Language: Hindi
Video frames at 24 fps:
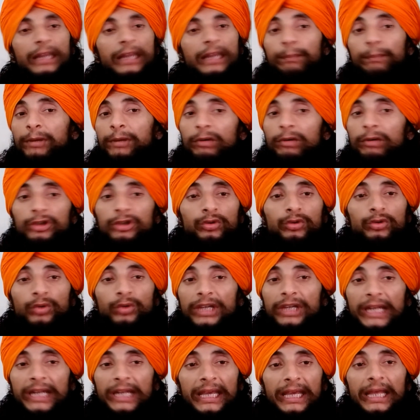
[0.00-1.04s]
तब भी वह
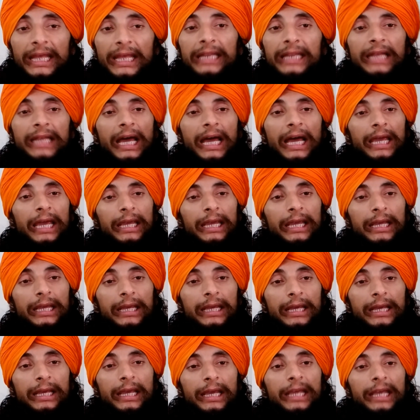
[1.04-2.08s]
सुखी नहीं रहता है
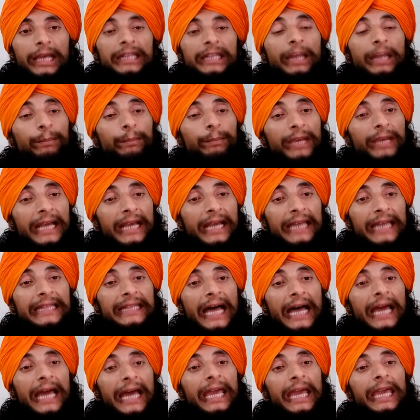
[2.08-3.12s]
तब भी
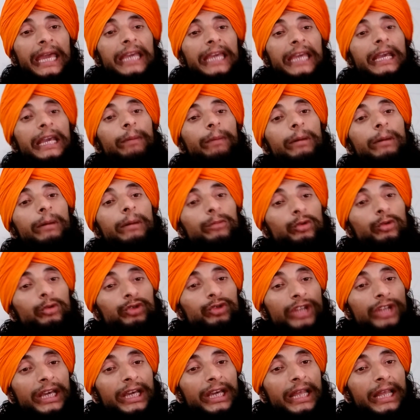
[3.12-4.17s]
कहता है कि अब हम
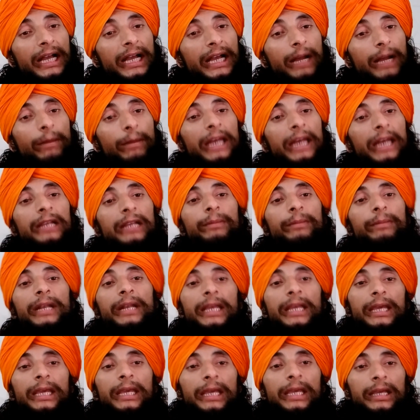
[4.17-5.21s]
दूसरे ग्रह का मालिक
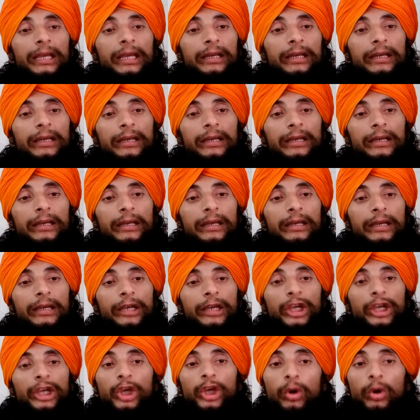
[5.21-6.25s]
बनेंगे
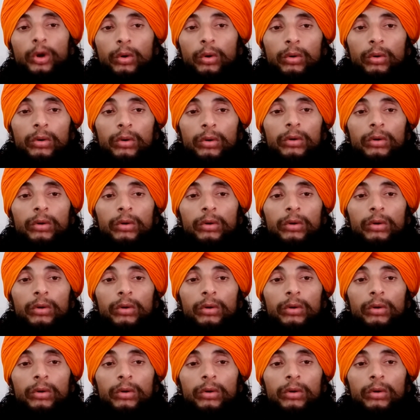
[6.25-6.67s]
क्यों